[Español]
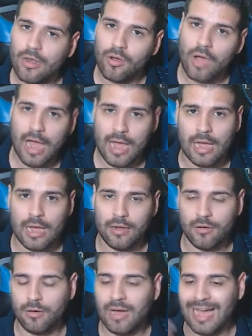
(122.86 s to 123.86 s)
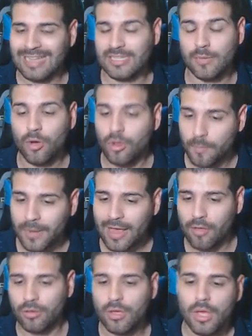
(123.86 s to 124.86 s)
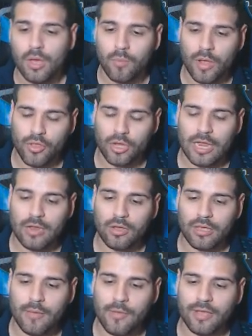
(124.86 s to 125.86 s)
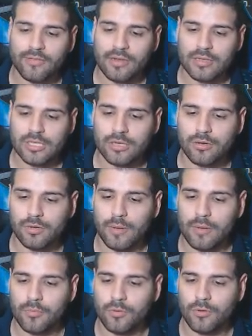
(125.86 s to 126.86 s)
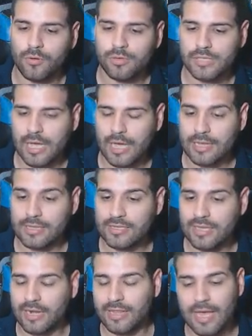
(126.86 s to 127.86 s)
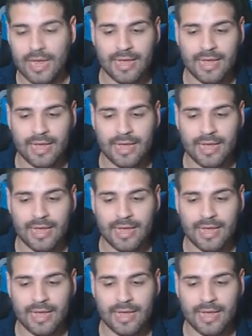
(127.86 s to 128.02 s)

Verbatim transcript: lo, lo hayamos comprado. Bueno, ¿qué es lo que vamos a hacer chicos? Vamos a iniciar desde